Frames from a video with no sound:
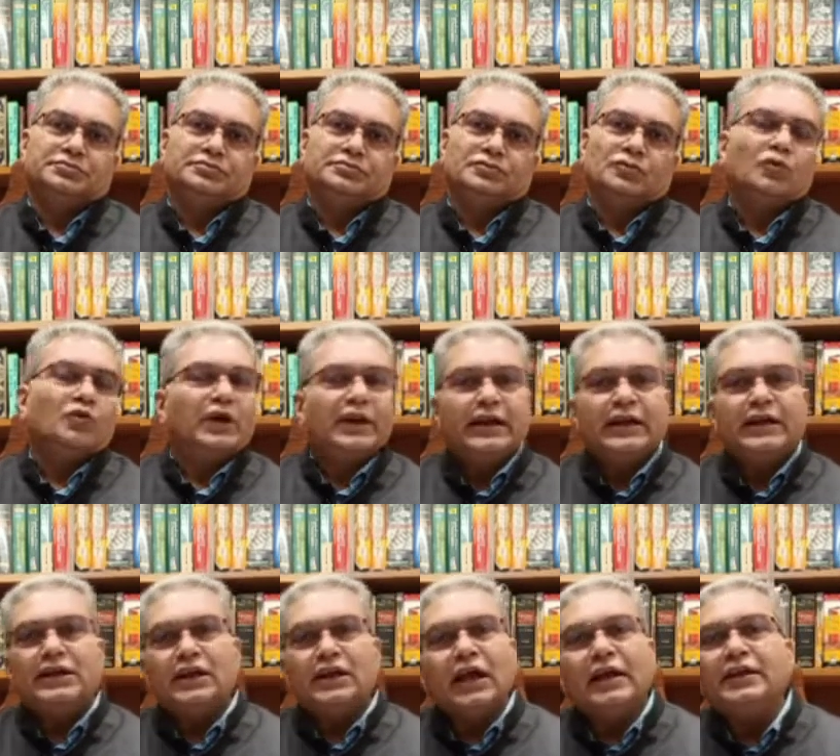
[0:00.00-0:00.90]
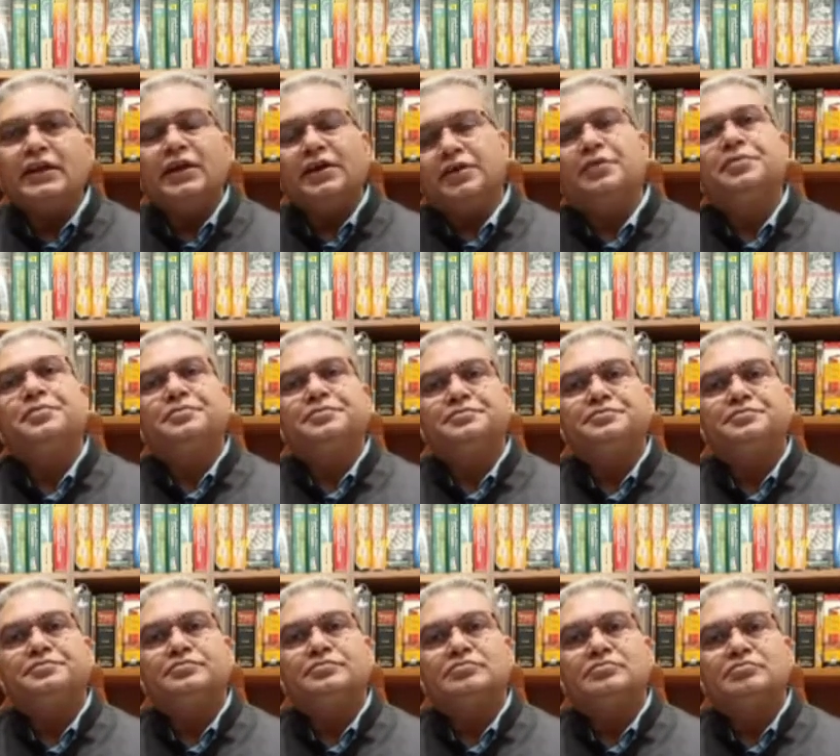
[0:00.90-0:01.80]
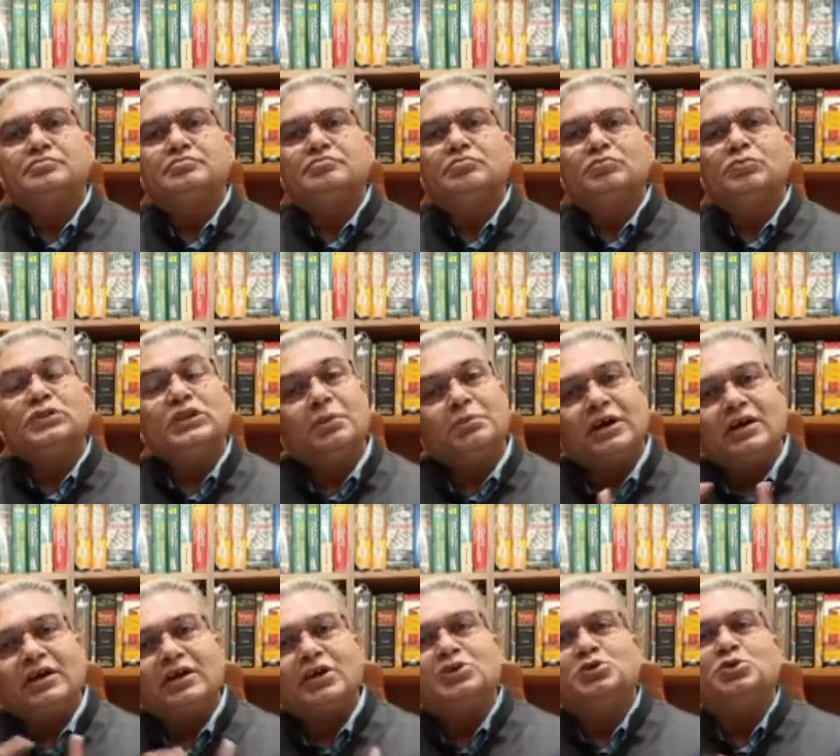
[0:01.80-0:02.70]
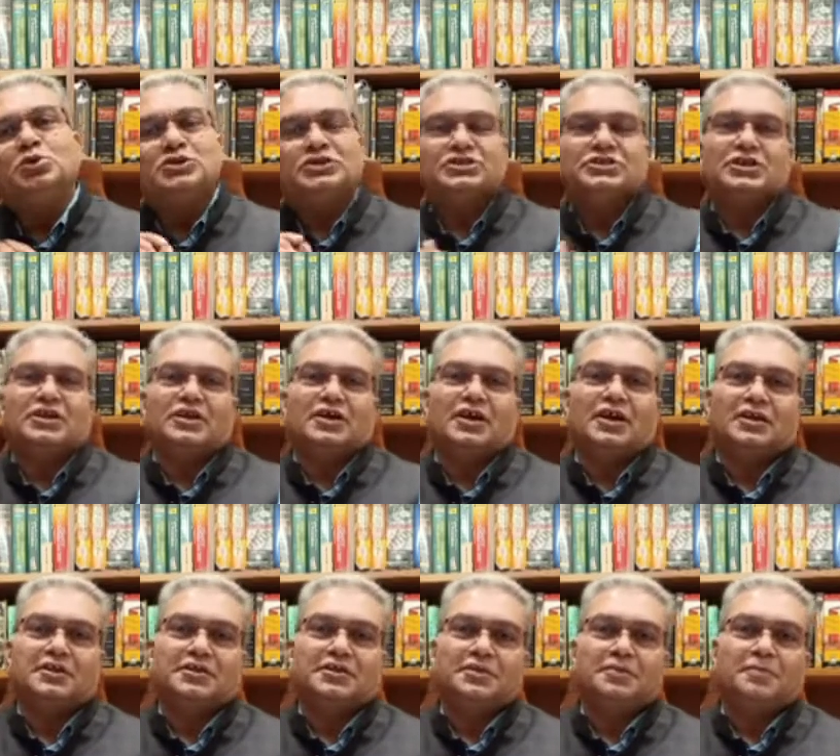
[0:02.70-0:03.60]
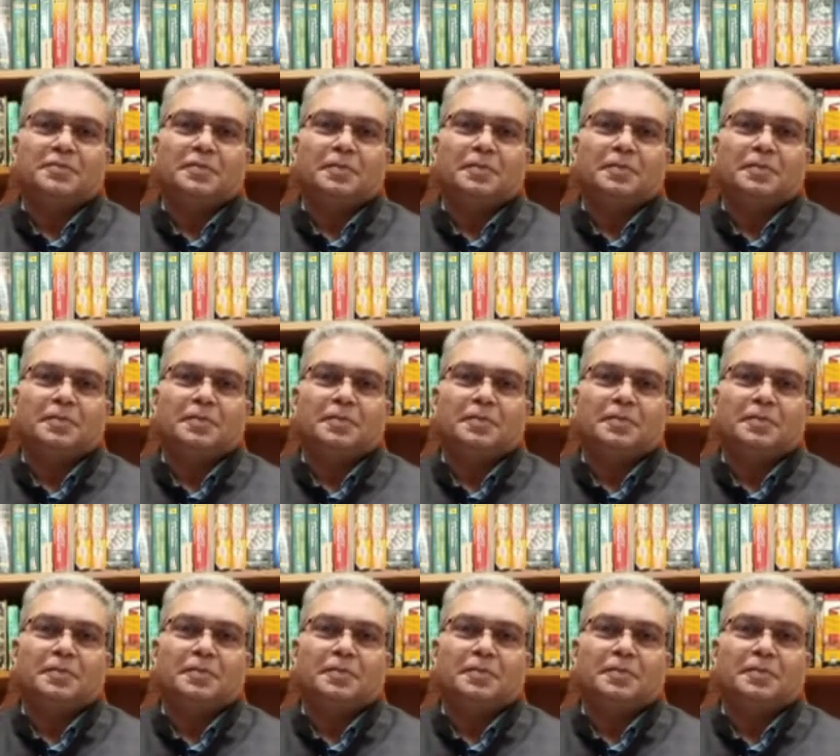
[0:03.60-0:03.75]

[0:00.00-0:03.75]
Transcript: वन एट नाइन एट तब अंग्रेजों की सरकार थी